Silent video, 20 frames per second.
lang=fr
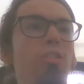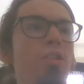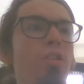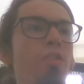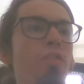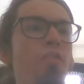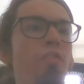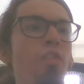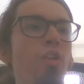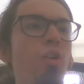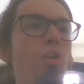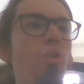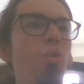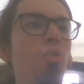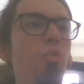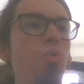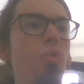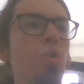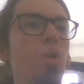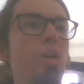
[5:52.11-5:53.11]
euh,
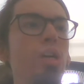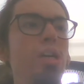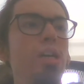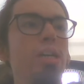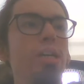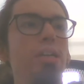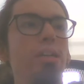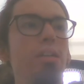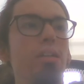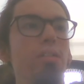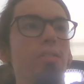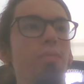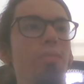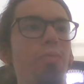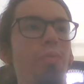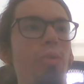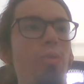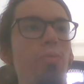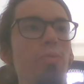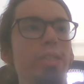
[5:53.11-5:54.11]
vont,
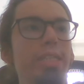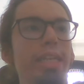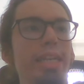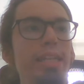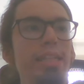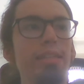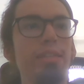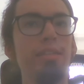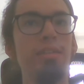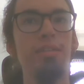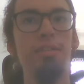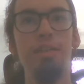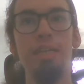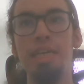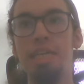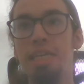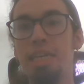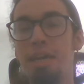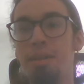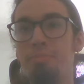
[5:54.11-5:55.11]
vont être euh,
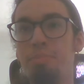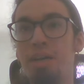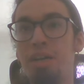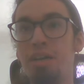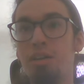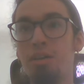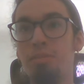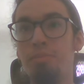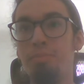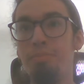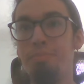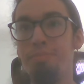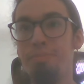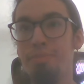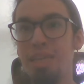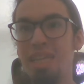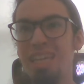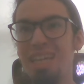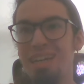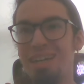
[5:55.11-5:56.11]
également
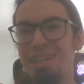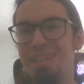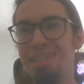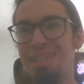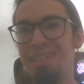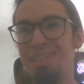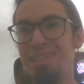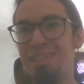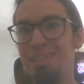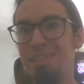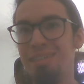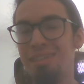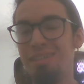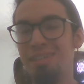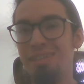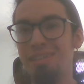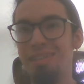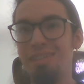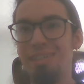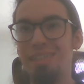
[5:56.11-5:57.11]
mises
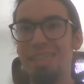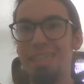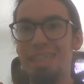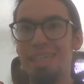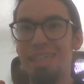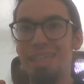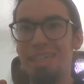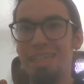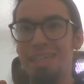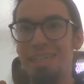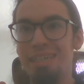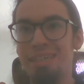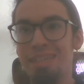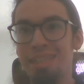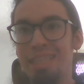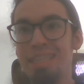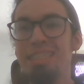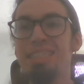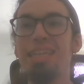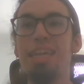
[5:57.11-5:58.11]
en,
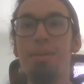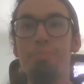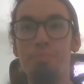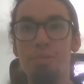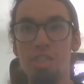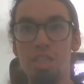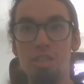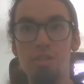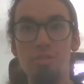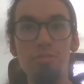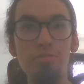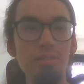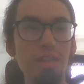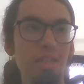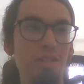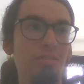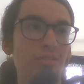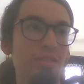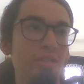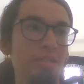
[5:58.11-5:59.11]
en description
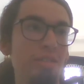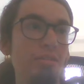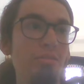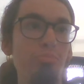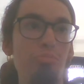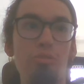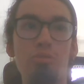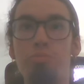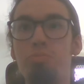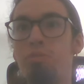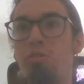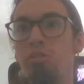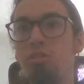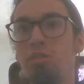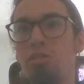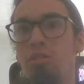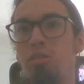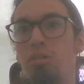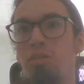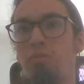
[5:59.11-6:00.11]
et tout ça pour pas
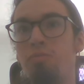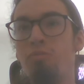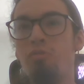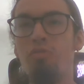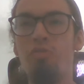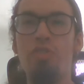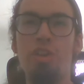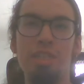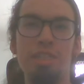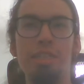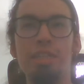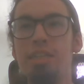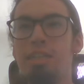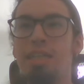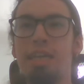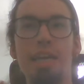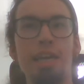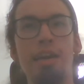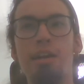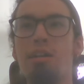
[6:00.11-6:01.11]
que vous fassiez
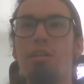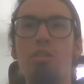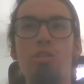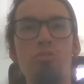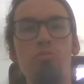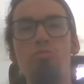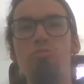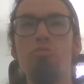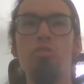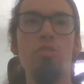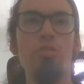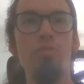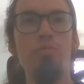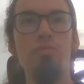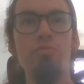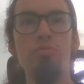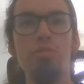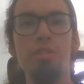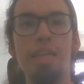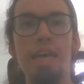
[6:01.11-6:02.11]
une erreur ou que
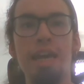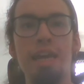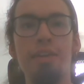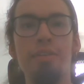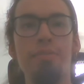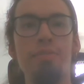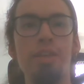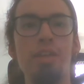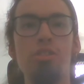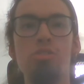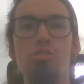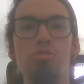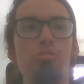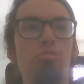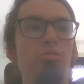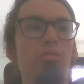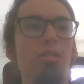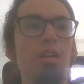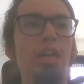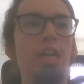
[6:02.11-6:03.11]
vous arriviez
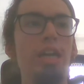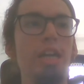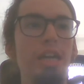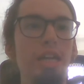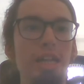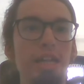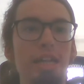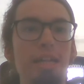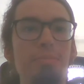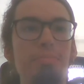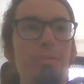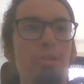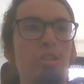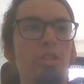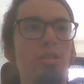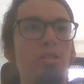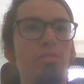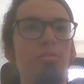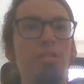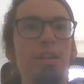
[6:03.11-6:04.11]
sur
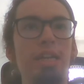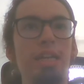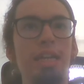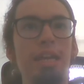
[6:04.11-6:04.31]
n'importe quoi